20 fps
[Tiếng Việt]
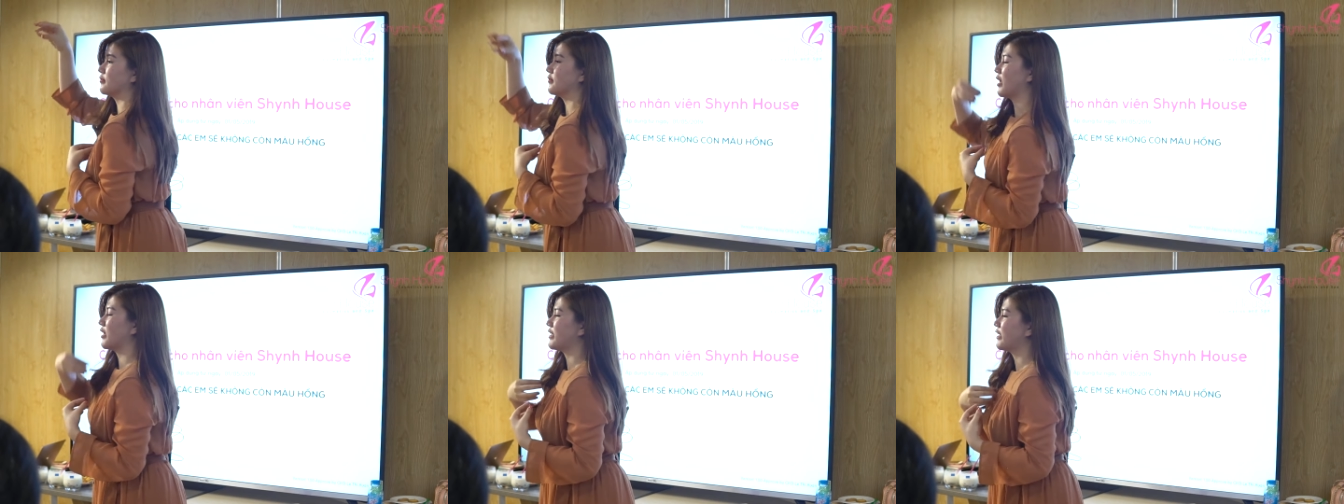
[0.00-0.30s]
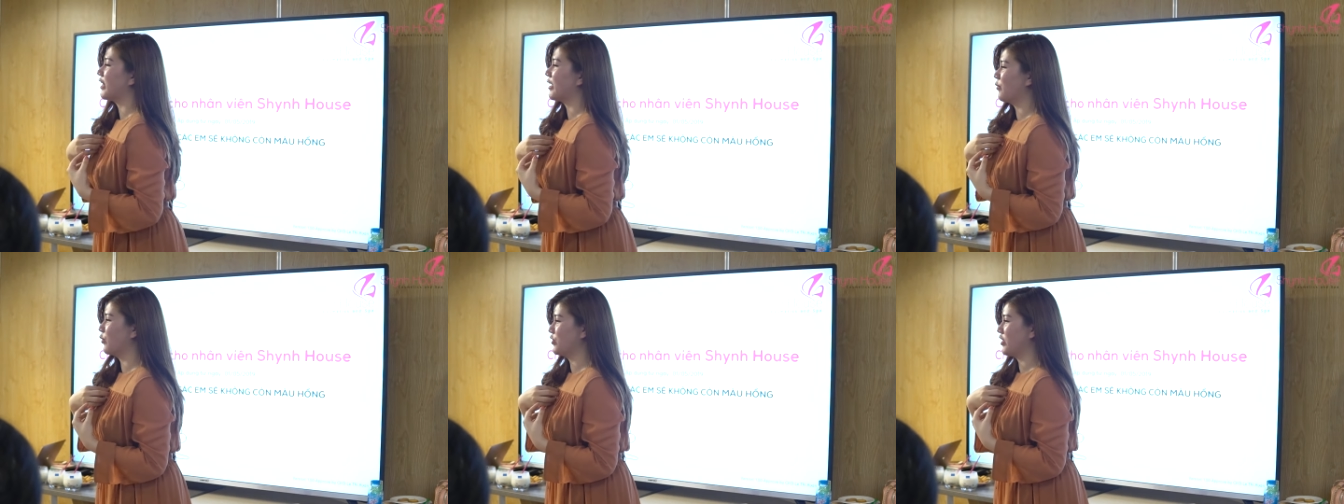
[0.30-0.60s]
đây trái
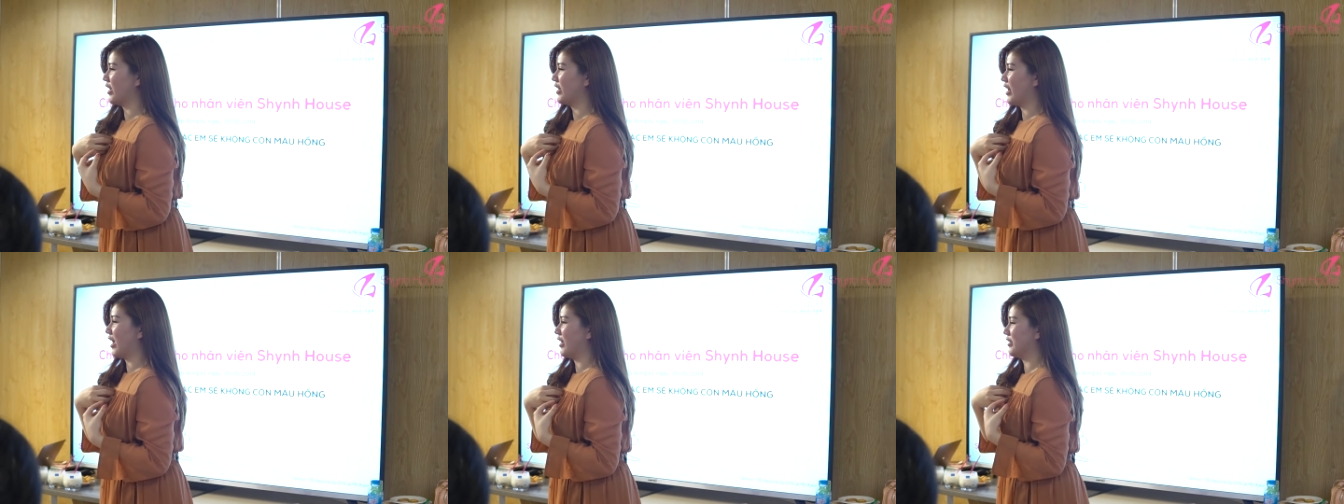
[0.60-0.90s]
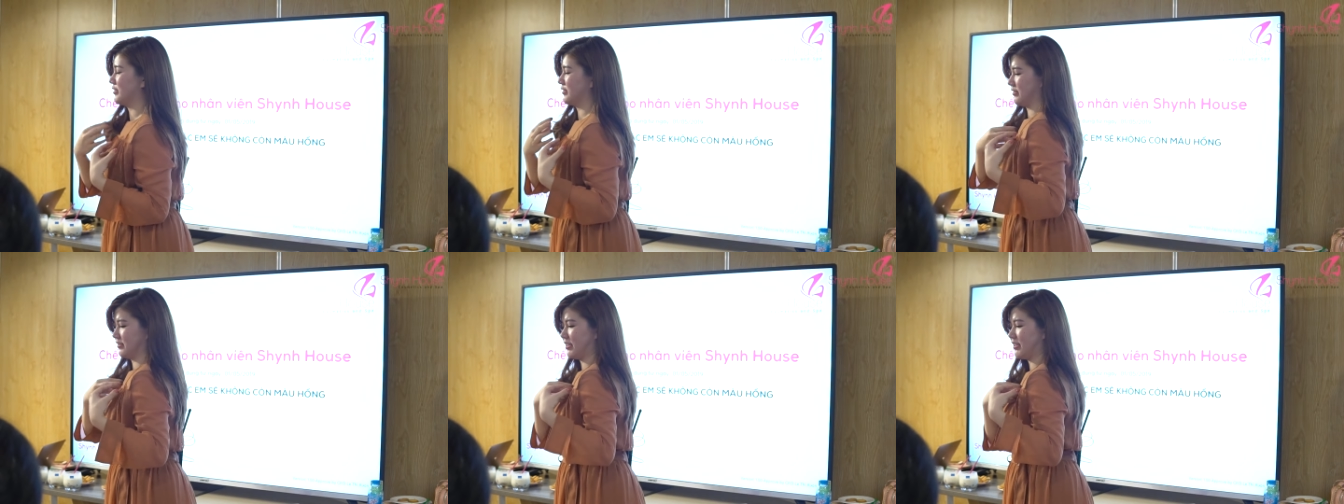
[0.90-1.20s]
tim của chị nè,
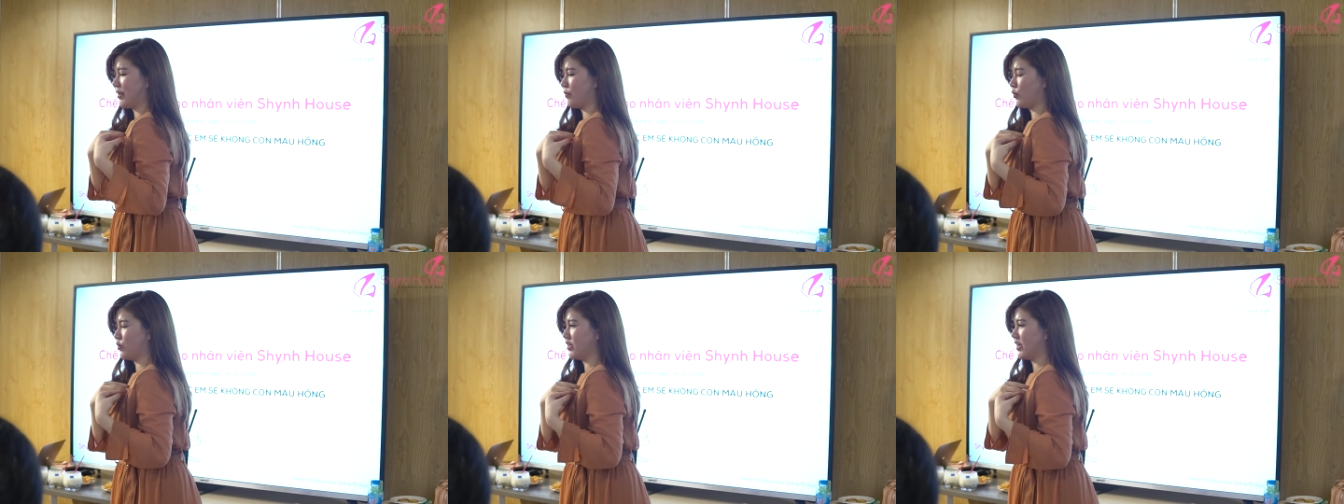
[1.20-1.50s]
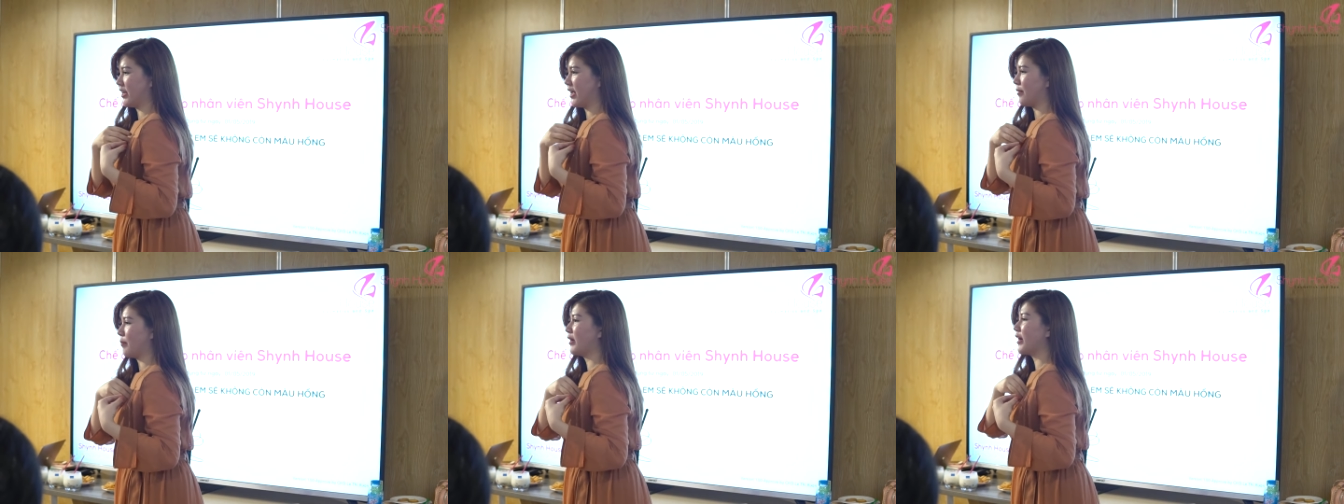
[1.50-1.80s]
trái tim của chị
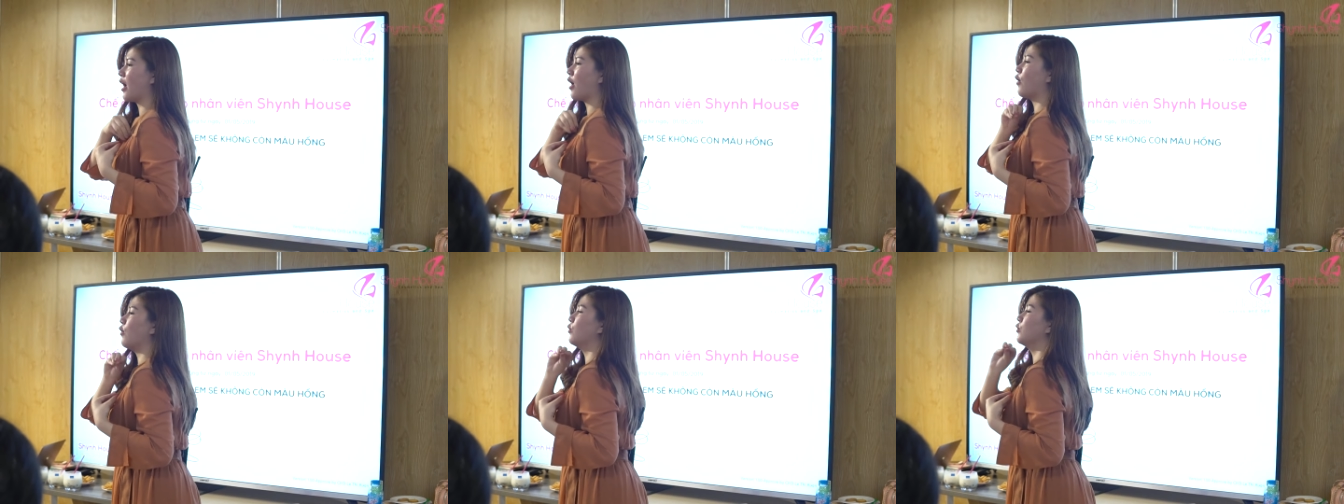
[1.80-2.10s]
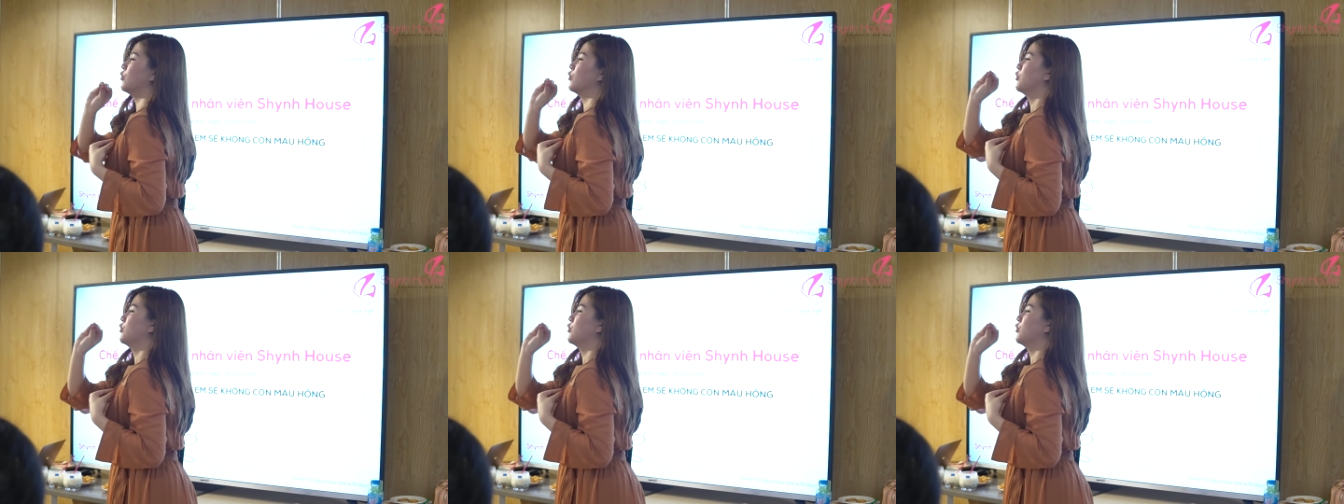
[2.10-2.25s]
nè, bắt đầu